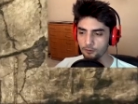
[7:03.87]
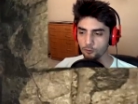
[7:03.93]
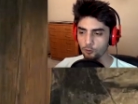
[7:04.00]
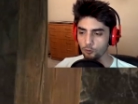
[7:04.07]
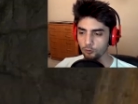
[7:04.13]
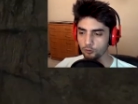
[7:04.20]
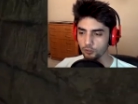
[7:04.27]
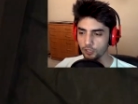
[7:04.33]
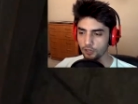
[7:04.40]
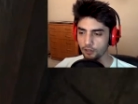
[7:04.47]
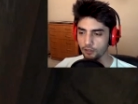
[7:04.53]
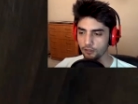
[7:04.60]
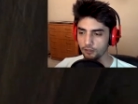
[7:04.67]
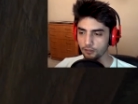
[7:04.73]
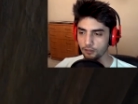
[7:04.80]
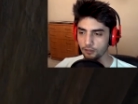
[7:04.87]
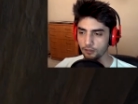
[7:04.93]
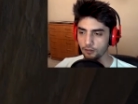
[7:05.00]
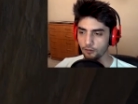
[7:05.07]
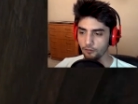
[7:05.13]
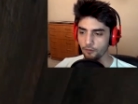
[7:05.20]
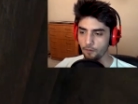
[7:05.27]
mıydı? Yoktu ya.
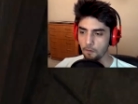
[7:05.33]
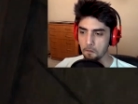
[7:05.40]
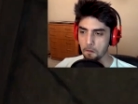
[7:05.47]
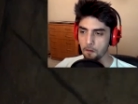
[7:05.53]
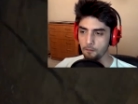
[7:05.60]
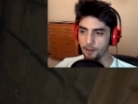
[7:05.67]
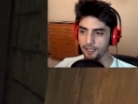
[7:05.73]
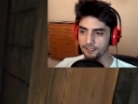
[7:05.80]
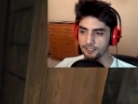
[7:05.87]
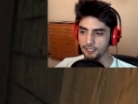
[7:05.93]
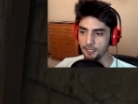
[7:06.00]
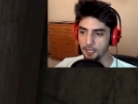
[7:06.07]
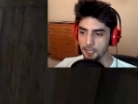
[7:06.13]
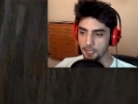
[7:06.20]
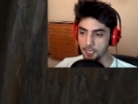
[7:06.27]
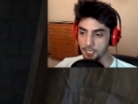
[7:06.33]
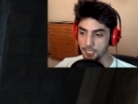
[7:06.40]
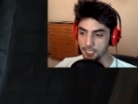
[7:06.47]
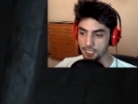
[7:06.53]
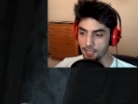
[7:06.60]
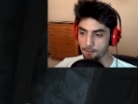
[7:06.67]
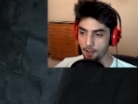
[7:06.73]
Ben seni
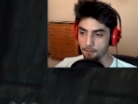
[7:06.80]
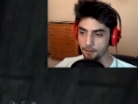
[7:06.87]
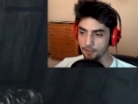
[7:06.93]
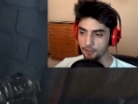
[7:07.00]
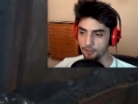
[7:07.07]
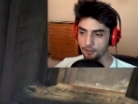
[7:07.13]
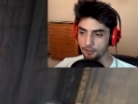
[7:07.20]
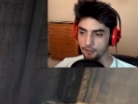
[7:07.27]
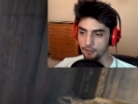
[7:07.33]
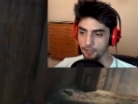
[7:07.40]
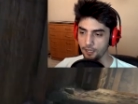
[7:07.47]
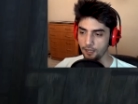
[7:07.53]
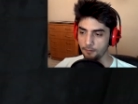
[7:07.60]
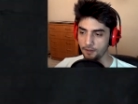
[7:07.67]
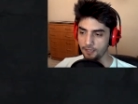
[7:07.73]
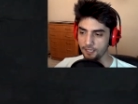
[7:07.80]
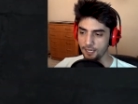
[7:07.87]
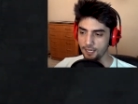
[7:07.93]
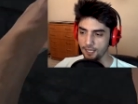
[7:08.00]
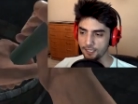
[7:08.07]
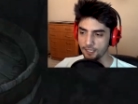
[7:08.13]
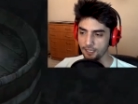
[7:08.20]
yemem. Ama
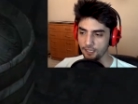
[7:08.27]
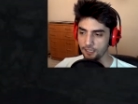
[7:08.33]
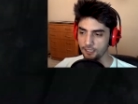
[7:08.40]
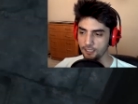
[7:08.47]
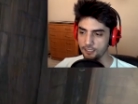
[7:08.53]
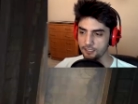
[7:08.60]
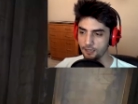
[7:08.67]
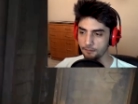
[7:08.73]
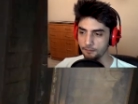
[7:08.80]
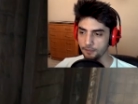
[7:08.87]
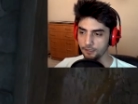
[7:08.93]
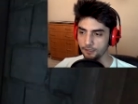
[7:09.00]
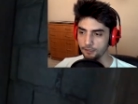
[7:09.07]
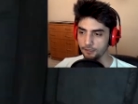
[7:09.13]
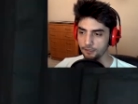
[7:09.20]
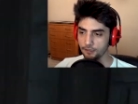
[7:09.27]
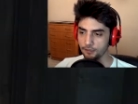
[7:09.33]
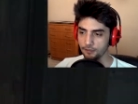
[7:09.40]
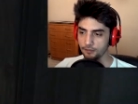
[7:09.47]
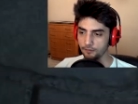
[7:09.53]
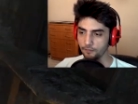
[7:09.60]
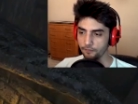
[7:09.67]
illaki yiyeceğim.
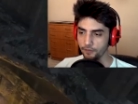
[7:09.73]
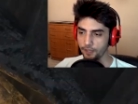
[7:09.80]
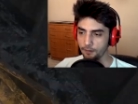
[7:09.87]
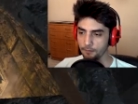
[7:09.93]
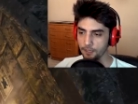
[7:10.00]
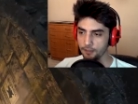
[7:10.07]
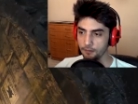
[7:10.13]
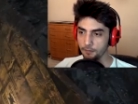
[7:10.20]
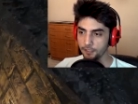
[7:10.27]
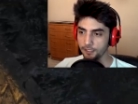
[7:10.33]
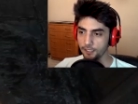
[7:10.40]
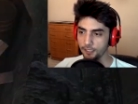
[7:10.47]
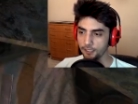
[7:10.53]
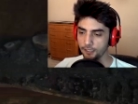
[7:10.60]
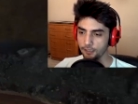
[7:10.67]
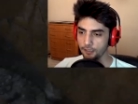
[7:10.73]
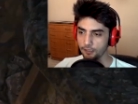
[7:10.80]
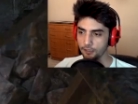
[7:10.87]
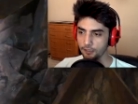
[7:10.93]
Tamam yedim hadi.